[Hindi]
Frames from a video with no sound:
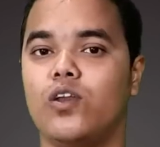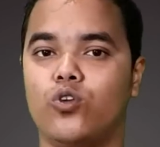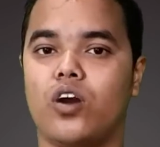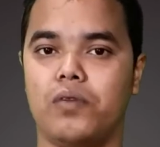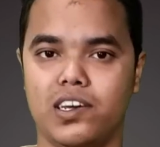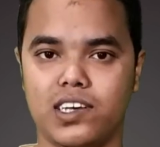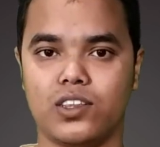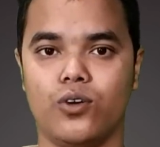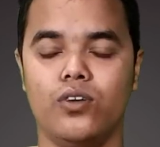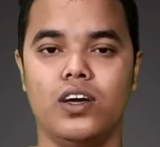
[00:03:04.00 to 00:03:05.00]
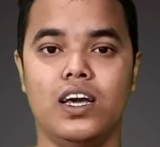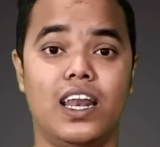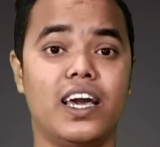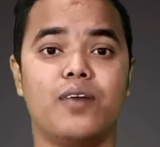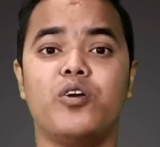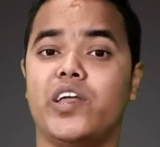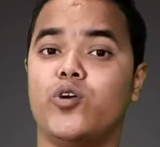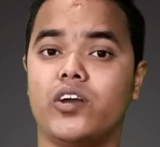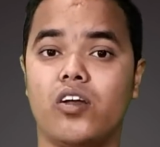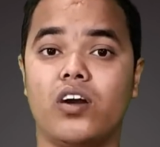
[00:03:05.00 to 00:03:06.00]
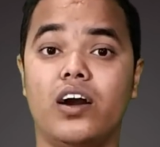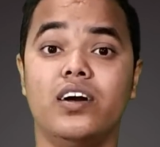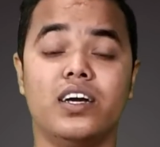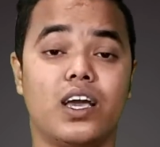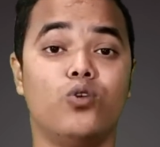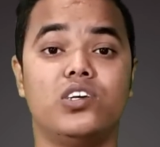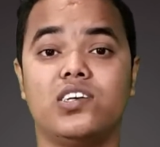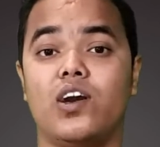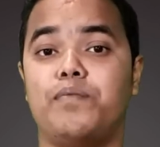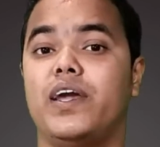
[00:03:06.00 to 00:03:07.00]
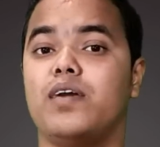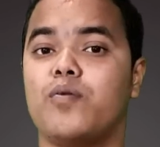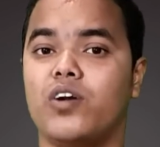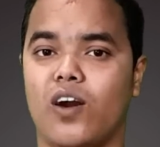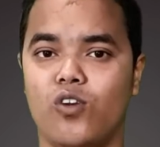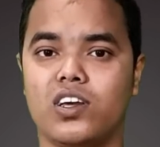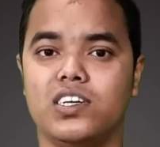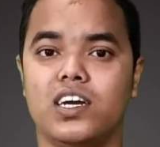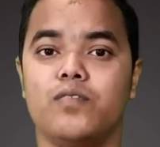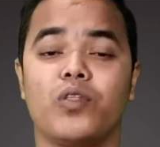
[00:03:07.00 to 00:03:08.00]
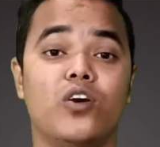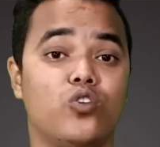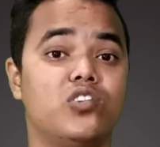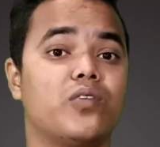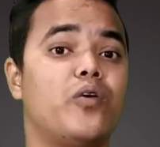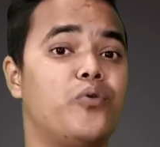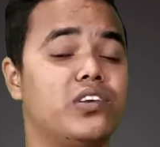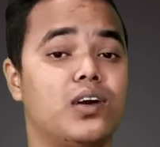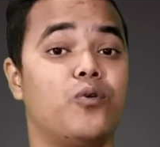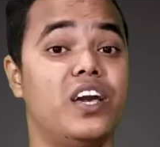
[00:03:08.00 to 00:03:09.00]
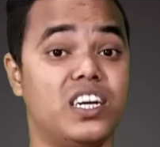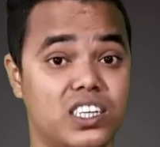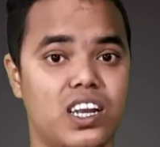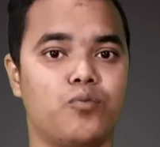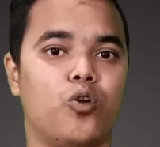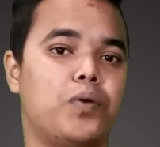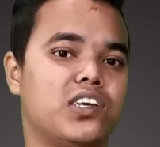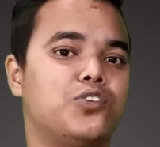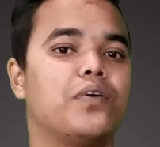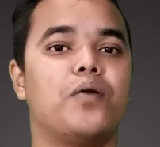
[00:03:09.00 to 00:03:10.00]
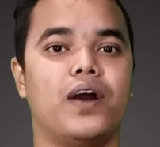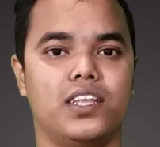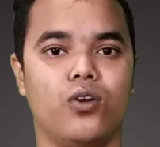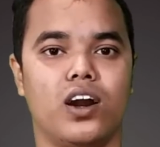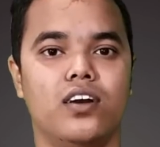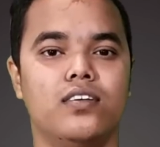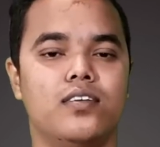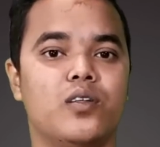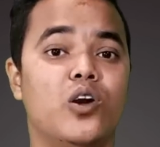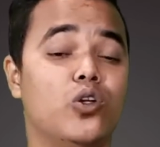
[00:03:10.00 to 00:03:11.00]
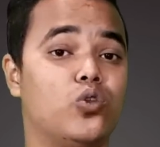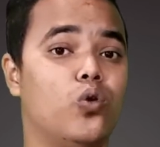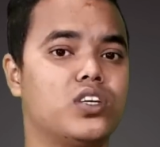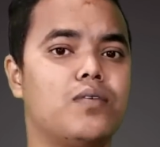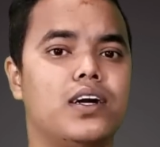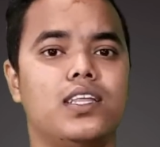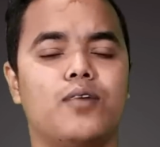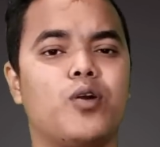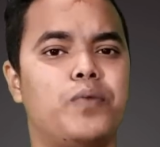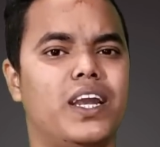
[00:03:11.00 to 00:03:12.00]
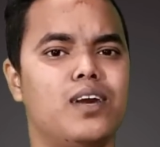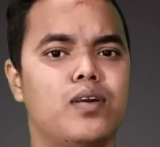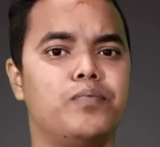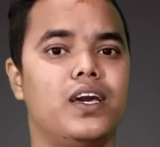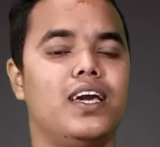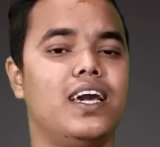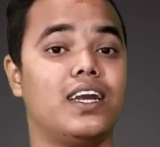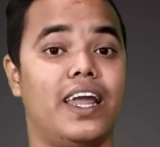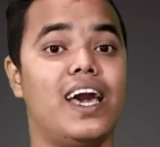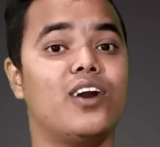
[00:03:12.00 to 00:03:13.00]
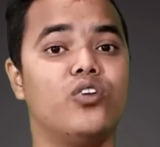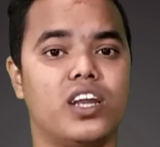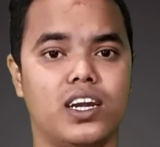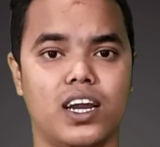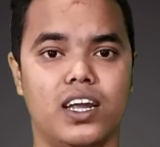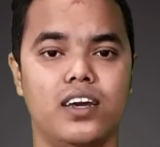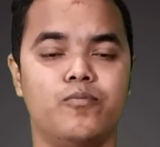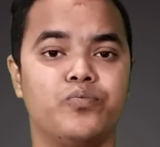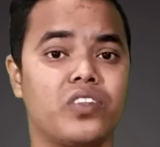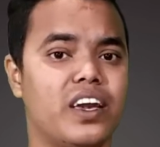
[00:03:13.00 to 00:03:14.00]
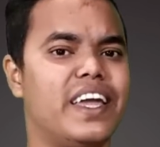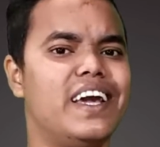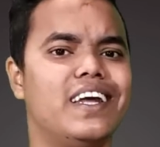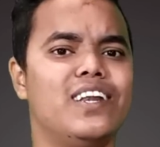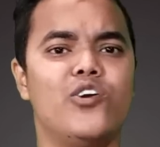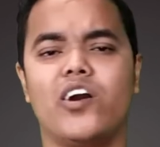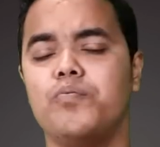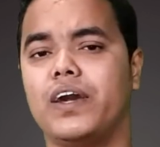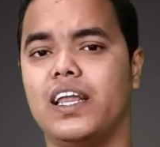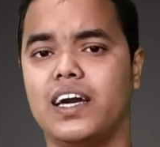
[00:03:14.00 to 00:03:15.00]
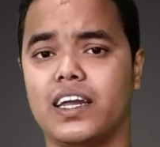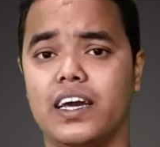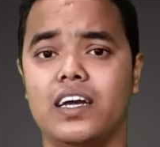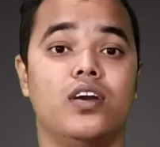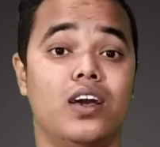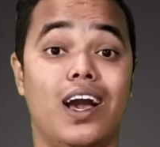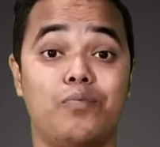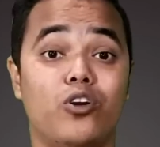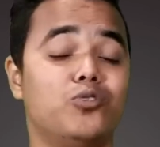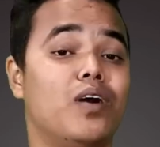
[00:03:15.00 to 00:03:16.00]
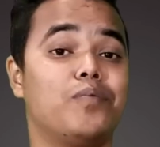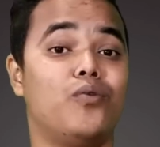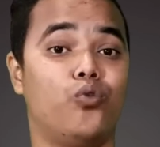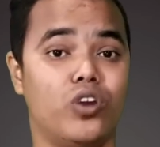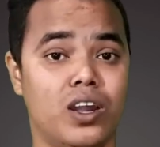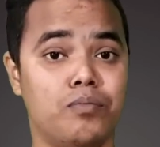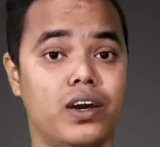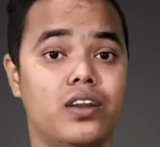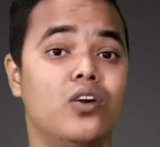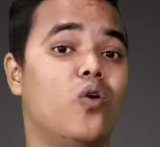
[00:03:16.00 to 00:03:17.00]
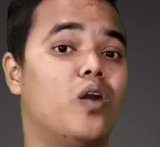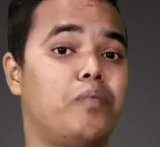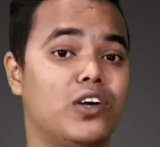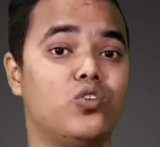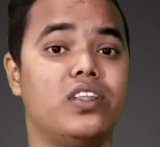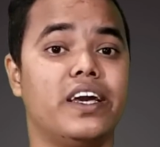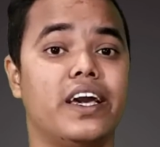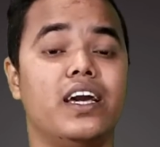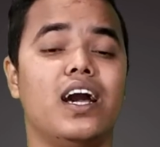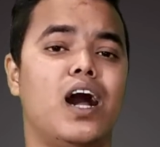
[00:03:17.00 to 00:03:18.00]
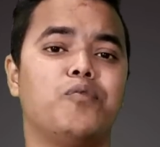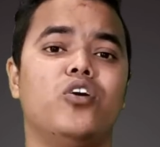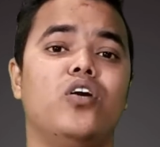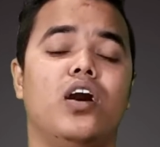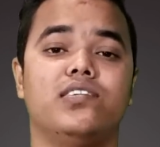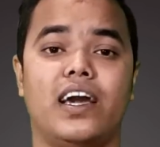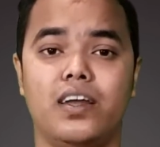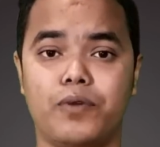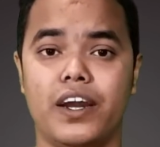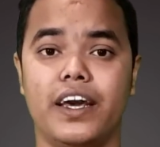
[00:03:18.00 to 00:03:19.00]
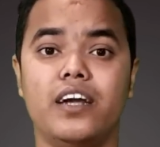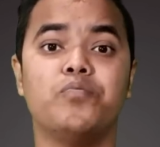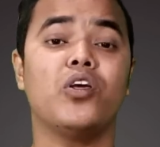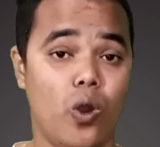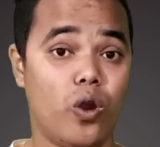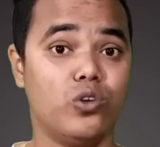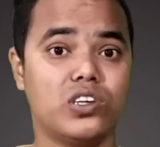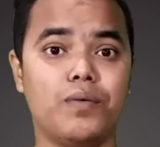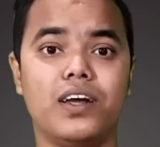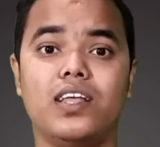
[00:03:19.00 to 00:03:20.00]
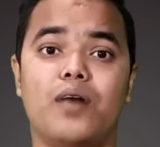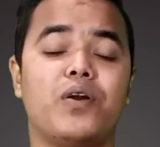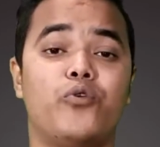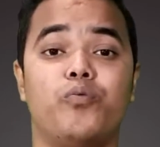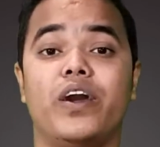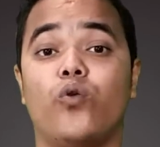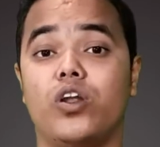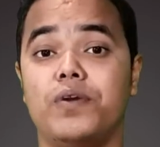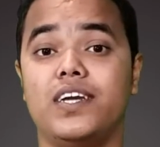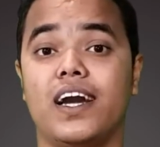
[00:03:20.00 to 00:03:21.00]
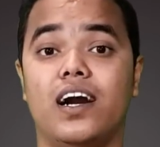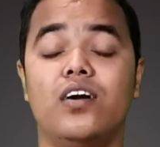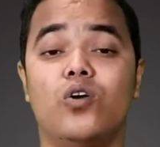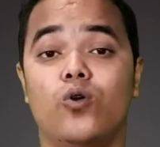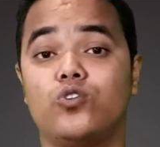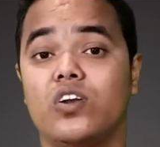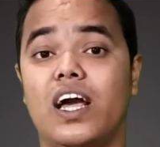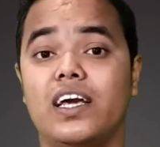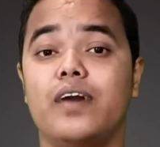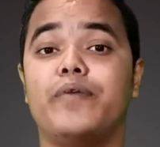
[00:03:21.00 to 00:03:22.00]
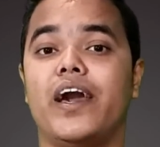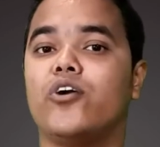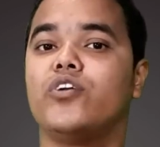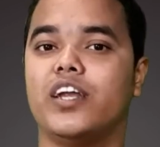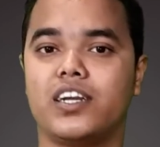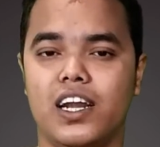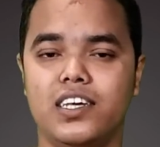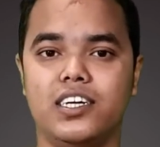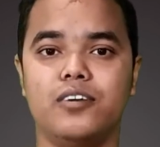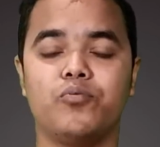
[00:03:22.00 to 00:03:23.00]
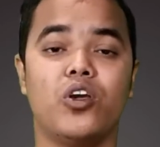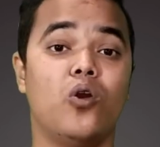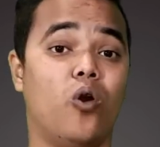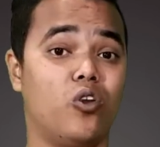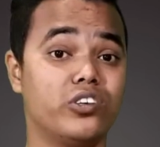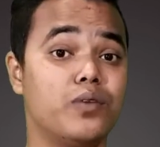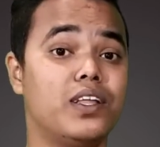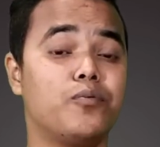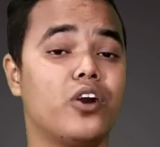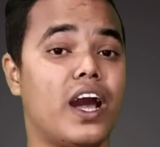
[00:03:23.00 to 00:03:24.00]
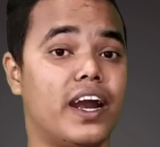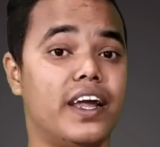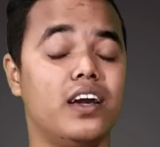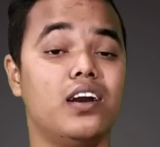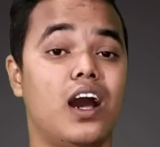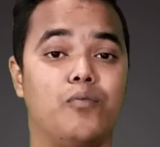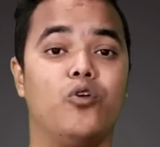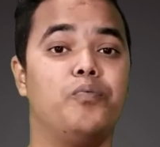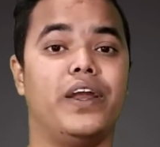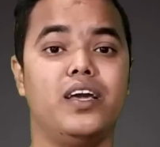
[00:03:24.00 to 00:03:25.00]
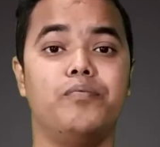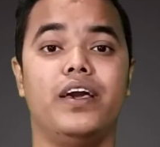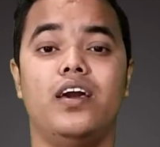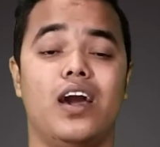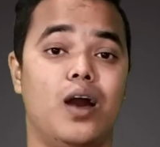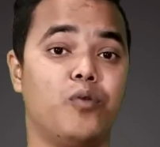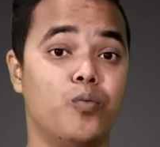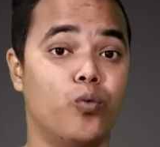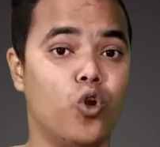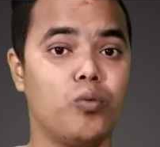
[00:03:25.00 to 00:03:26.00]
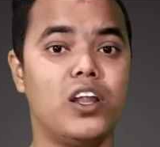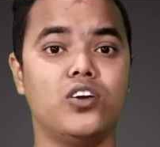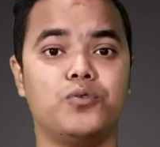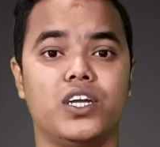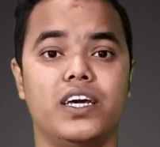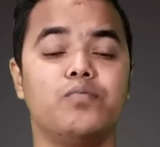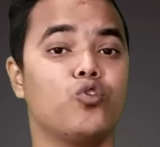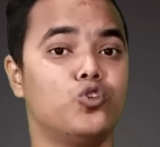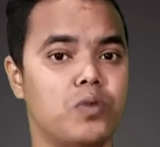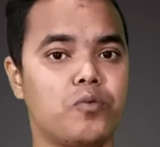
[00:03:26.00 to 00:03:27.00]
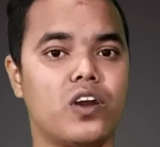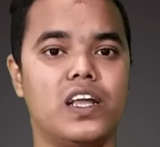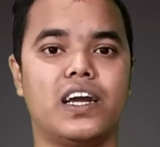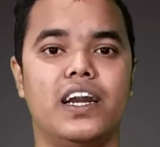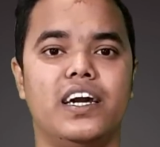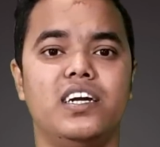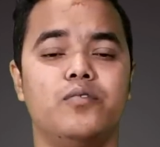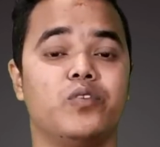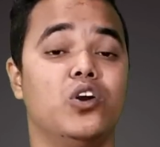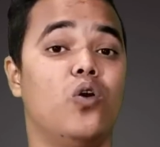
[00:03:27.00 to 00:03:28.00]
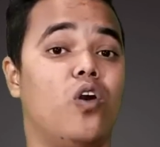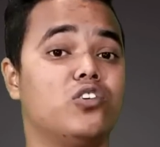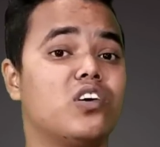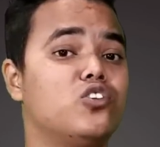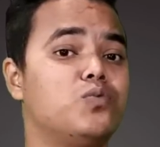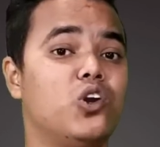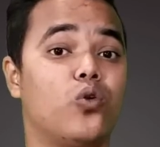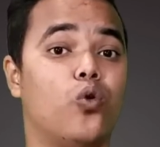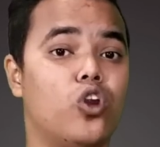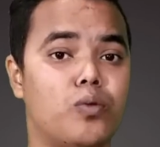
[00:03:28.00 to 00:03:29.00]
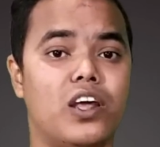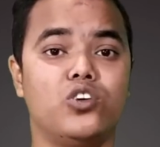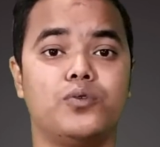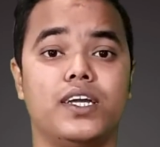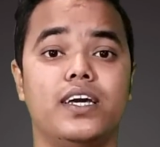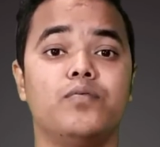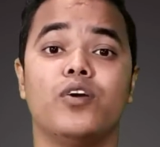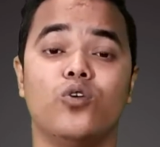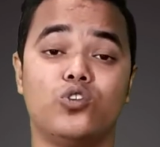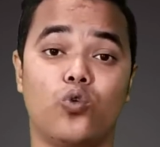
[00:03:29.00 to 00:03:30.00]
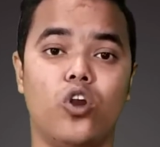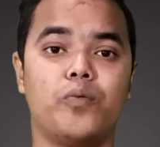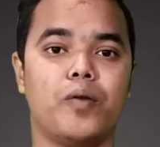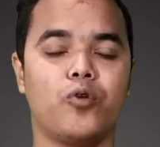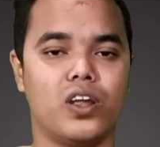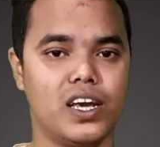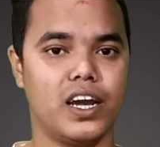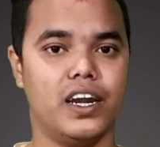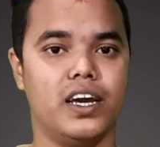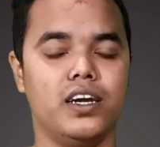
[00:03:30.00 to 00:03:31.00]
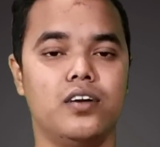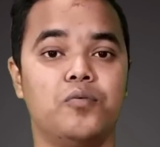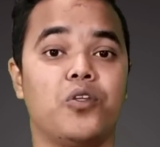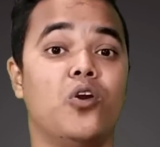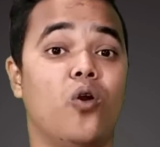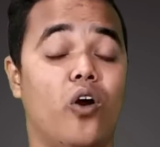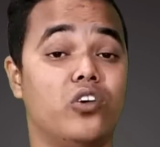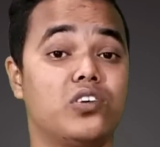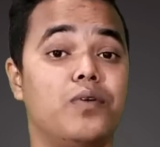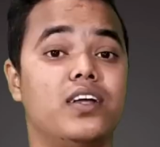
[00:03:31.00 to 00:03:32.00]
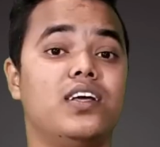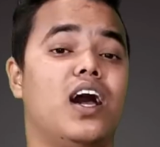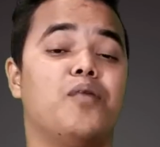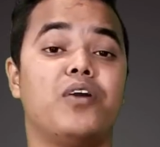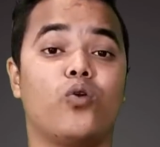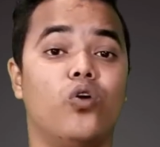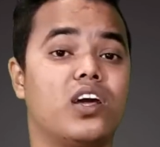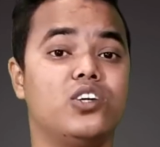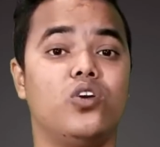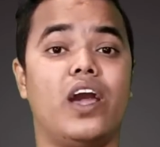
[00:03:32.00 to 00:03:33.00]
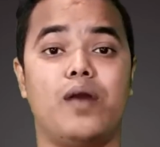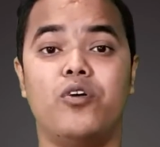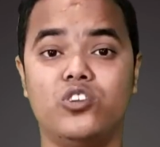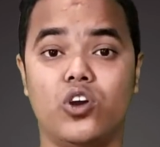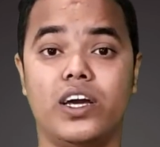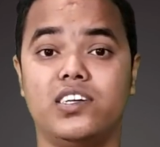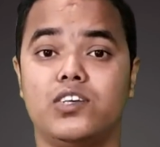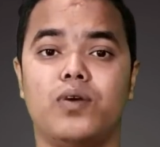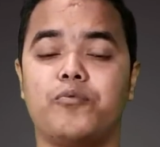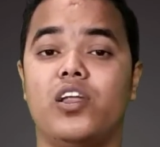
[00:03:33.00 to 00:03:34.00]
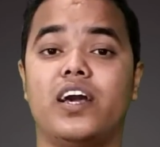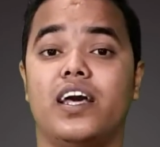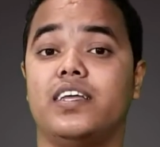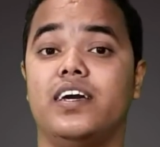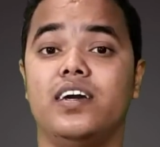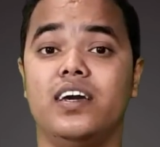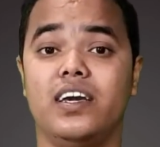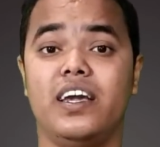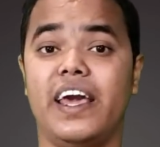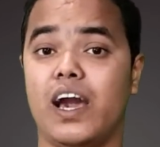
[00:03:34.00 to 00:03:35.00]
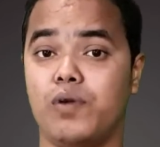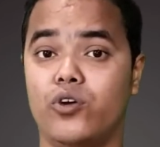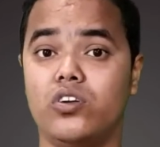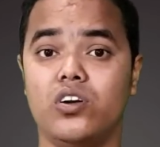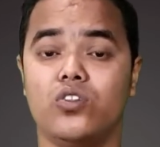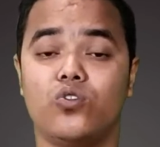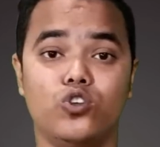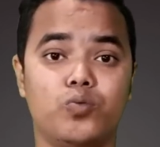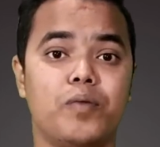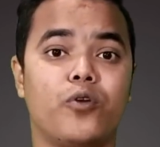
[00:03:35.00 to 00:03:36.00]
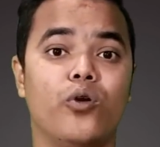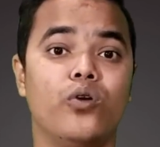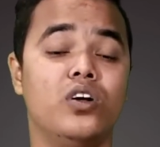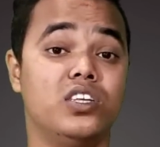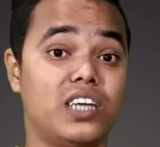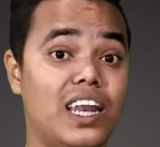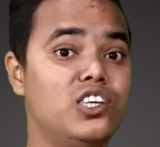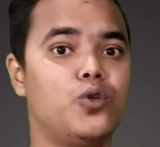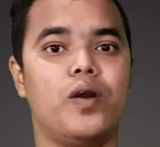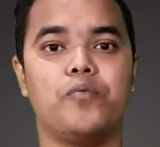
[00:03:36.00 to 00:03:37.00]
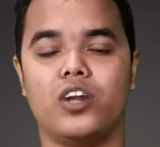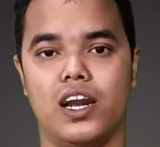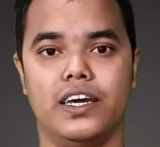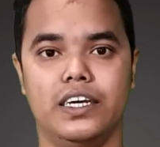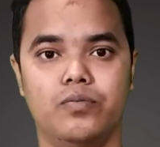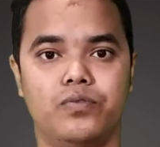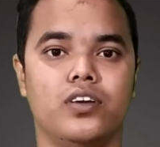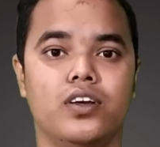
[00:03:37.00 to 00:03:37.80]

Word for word: रुपये का लूट को आप ले सकते हो लेकिन आपको मैं रिकमेंड करूँगा कि उस जैसे पेटीएम आपको डाउनलोड कीजिए तो इससे आपको फिर से आपको एक्स्ट्रा आपको पचास रुपये का फायदा होगा तो उसके बाद आपको पेटीएम ऐप में एक नया अकाउंट क्रिएट करना है क्रिएट न्यू अकाउंट पर क्लिक करके आपको उसमें आपका फ़ोन नंबर और पासवर्ड देके आपको साइनअप करना है और उसके बाद आपके फ़ोन में एक ओ जाएगा उसको डाल के आप नया अकाउंट क्रिएट कर लीजिए और उसके बाद आपको क्या करना है आपको पेटीएम में आपको मोर वाला जो ऑप्शन है उसमें आपको क्लिक करना है और उसके बाद उसमें जो गोल्ड वाला जो ऑप्शन है उस गोल्ड में आपको क्लिक करना है और उसके बाद आपके गोल्ड का जो अमाउंट जो है जिसमें आपको लिखा रहता है इन अमाउंट तो उसमें आपको चालीस रुपये आपको डालना है